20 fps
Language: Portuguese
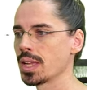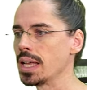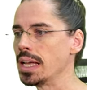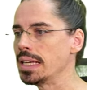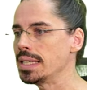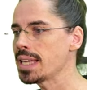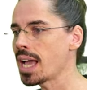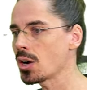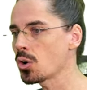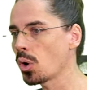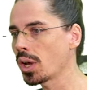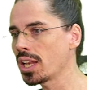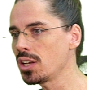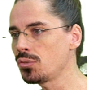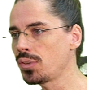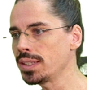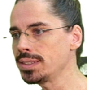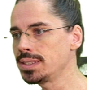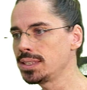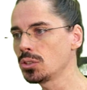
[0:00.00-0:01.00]
E agora ele
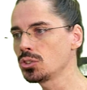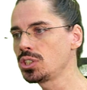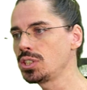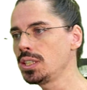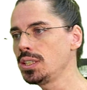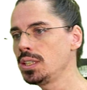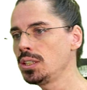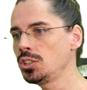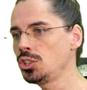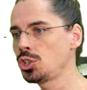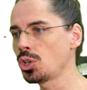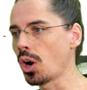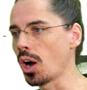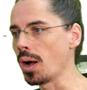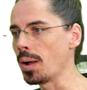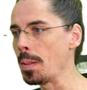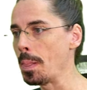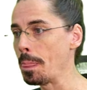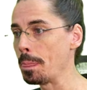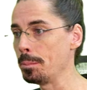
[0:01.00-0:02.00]
vai dizer o seguinte, ó,
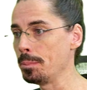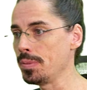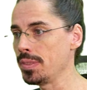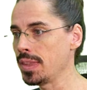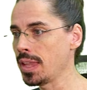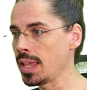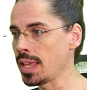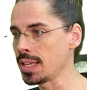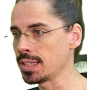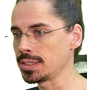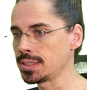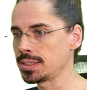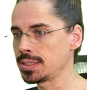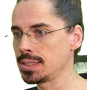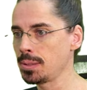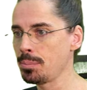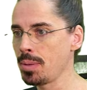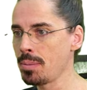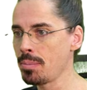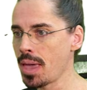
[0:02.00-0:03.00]

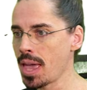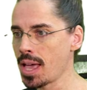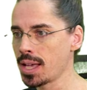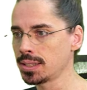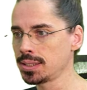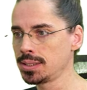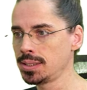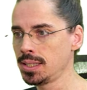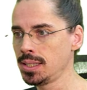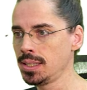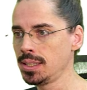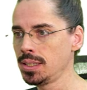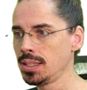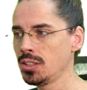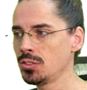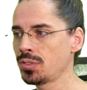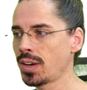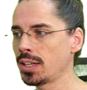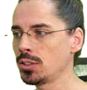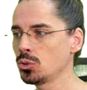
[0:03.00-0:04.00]
nesse bimestre,
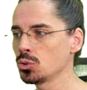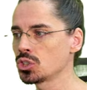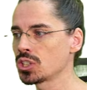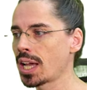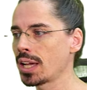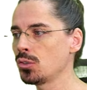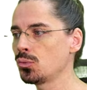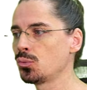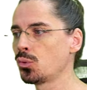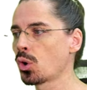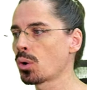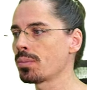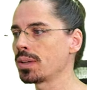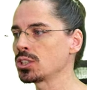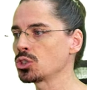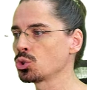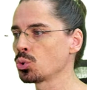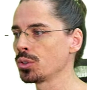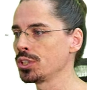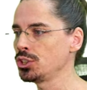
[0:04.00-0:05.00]
e vai nos dar
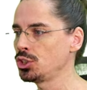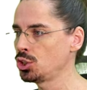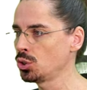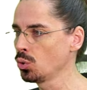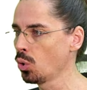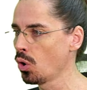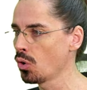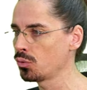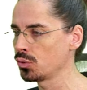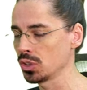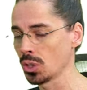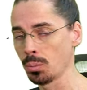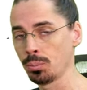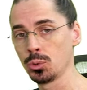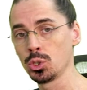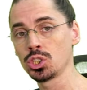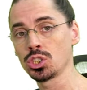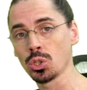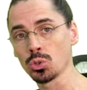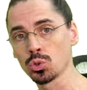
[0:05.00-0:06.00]
informações de novo. Então,
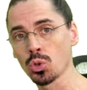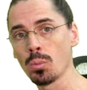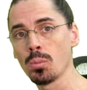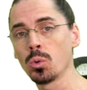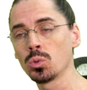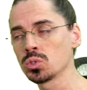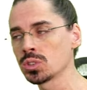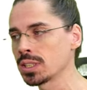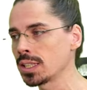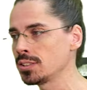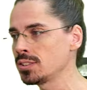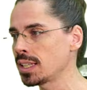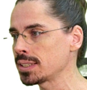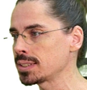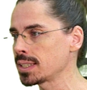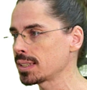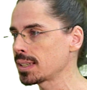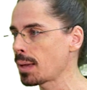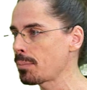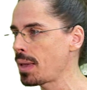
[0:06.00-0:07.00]
por isso que eu estou montando
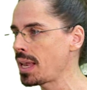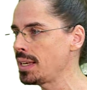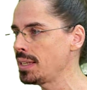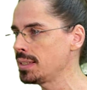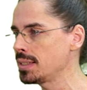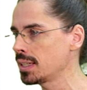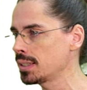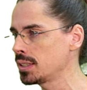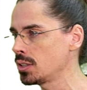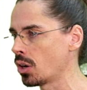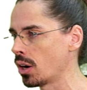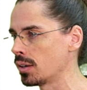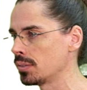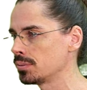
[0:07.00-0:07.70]
essa tabelinha aqui, ó.